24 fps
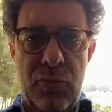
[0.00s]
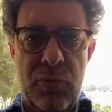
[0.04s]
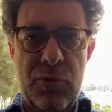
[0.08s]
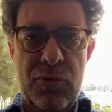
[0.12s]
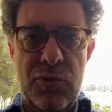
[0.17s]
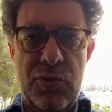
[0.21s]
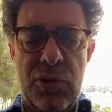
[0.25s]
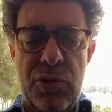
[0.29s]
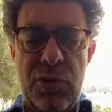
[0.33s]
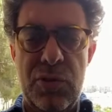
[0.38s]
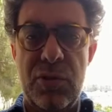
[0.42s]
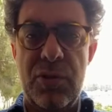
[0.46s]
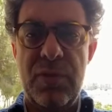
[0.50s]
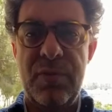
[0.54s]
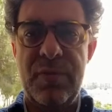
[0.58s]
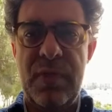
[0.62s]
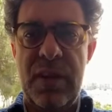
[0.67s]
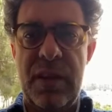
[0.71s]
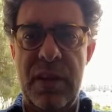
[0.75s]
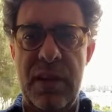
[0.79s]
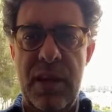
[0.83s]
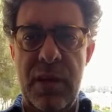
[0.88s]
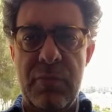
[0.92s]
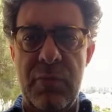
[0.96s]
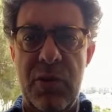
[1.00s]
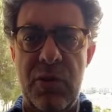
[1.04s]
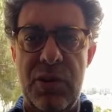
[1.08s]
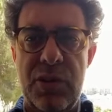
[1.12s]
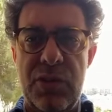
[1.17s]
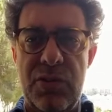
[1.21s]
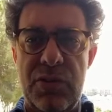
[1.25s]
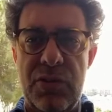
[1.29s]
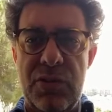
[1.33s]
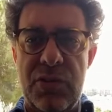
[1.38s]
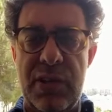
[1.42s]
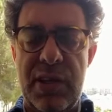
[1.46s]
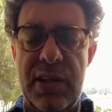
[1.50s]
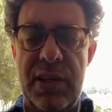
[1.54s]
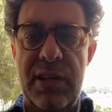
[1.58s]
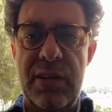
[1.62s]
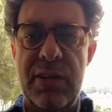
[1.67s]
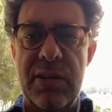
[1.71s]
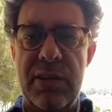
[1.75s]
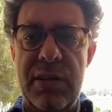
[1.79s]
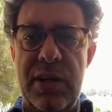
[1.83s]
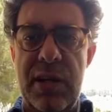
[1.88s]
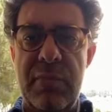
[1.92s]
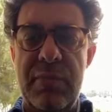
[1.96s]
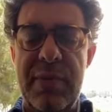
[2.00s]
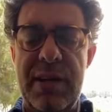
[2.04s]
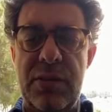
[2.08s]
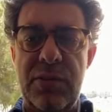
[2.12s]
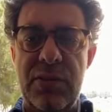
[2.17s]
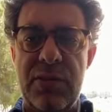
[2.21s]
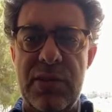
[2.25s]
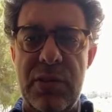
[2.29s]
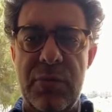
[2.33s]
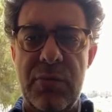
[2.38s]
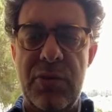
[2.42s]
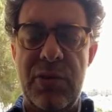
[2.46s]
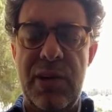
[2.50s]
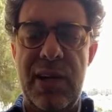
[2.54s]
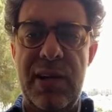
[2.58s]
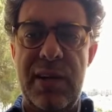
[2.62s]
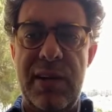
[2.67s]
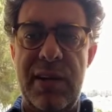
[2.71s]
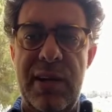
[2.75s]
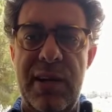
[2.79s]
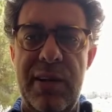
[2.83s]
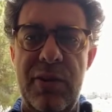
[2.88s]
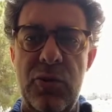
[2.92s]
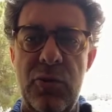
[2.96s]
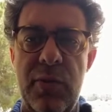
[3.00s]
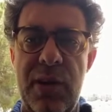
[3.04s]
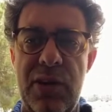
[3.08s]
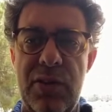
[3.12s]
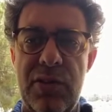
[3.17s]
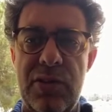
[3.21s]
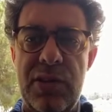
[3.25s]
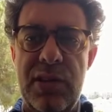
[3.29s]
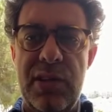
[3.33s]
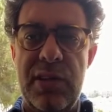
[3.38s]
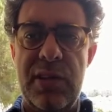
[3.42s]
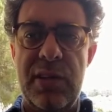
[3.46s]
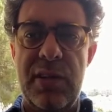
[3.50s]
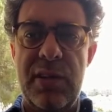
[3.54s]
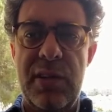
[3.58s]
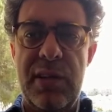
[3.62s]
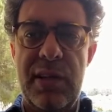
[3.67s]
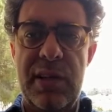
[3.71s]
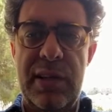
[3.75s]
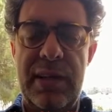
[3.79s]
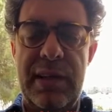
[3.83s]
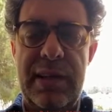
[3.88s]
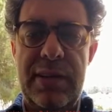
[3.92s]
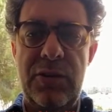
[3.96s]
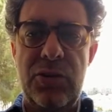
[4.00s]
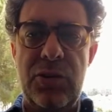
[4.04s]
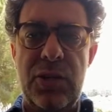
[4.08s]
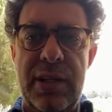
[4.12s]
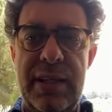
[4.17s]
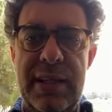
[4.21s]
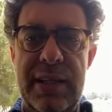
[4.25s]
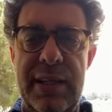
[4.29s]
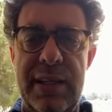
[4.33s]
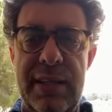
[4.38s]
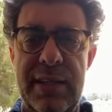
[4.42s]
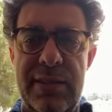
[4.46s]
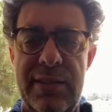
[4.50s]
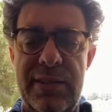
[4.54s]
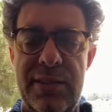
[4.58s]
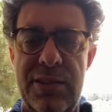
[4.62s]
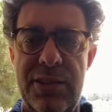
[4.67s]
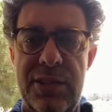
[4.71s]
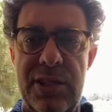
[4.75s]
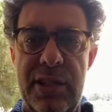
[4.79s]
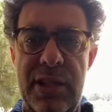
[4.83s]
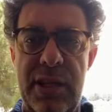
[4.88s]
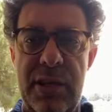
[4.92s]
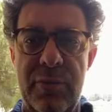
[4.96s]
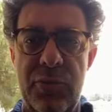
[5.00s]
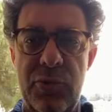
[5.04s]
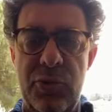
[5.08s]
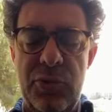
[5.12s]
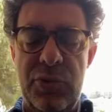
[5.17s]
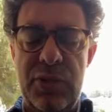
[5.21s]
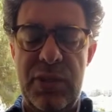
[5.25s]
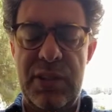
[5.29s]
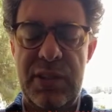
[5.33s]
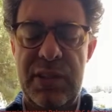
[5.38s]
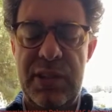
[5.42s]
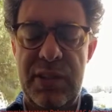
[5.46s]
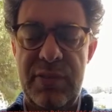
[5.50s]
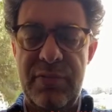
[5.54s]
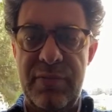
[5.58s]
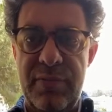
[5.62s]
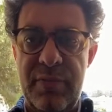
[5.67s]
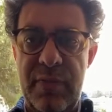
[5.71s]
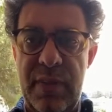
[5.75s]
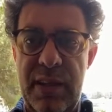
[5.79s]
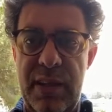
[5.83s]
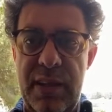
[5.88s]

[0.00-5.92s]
Buongiorno a Maurizio Scaglione, Alberto Samonà, ai numerosi lettori del Sicilia.it.